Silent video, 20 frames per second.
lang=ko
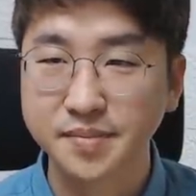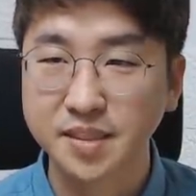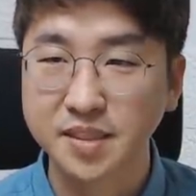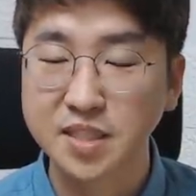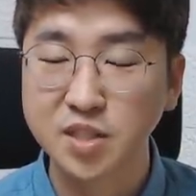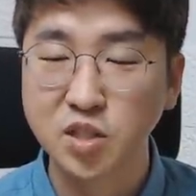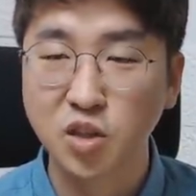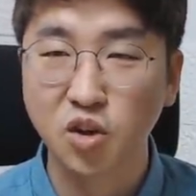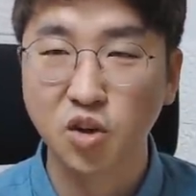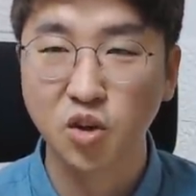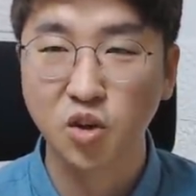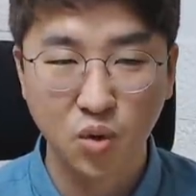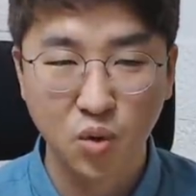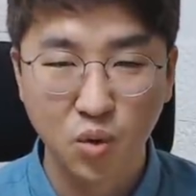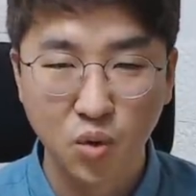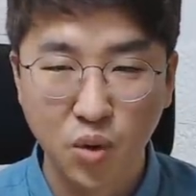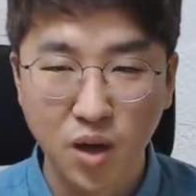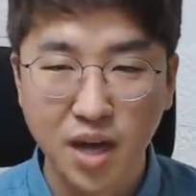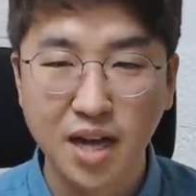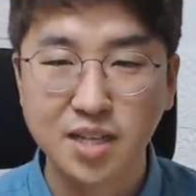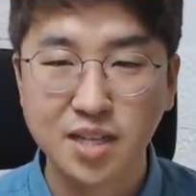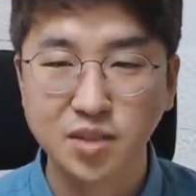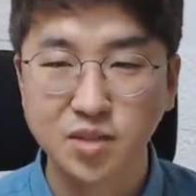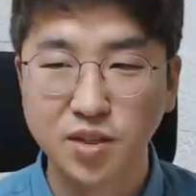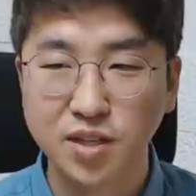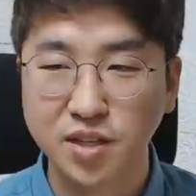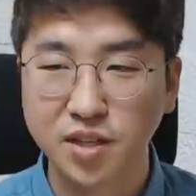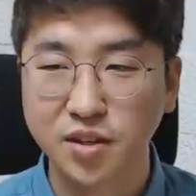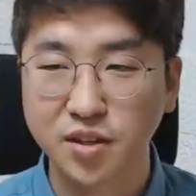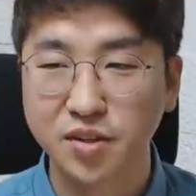그래서 화가
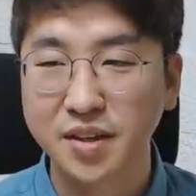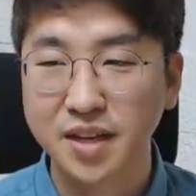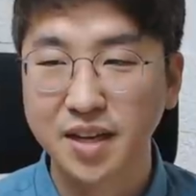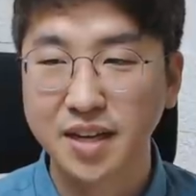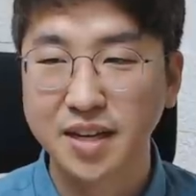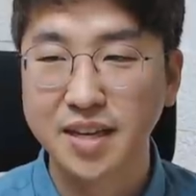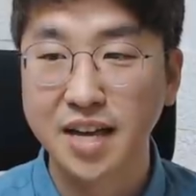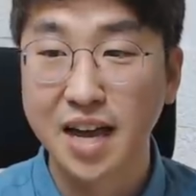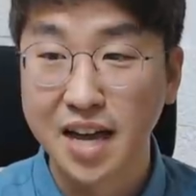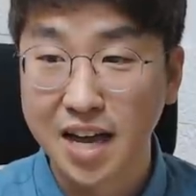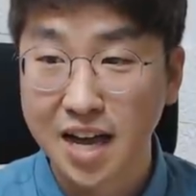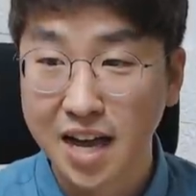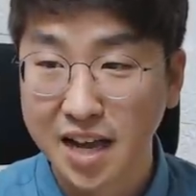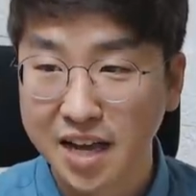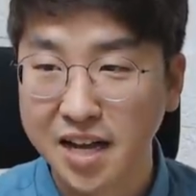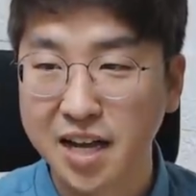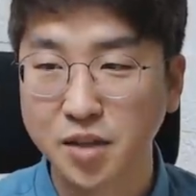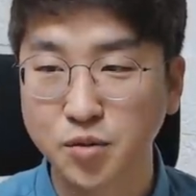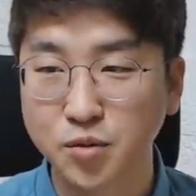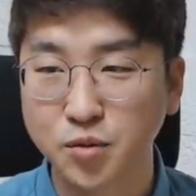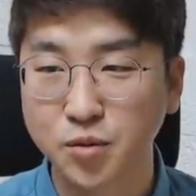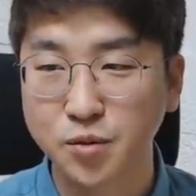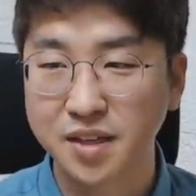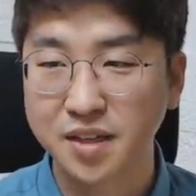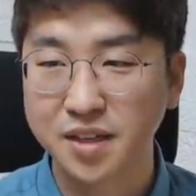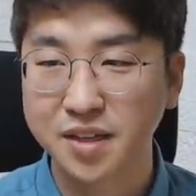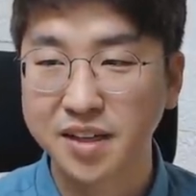있어야 돼요. 약하게라도.